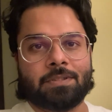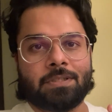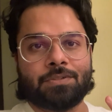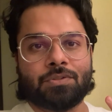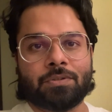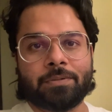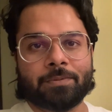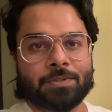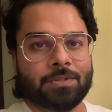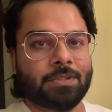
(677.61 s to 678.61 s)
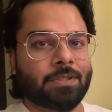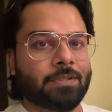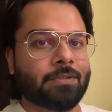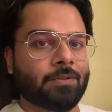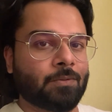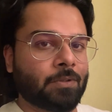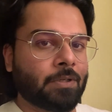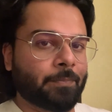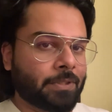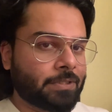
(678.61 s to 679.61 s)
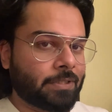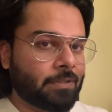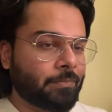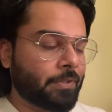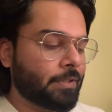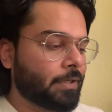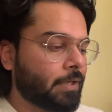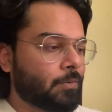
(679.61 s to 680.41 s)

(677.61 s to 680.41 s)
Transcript: तीन छोटी बच्चियां हैं उनका अपना चैनल भी है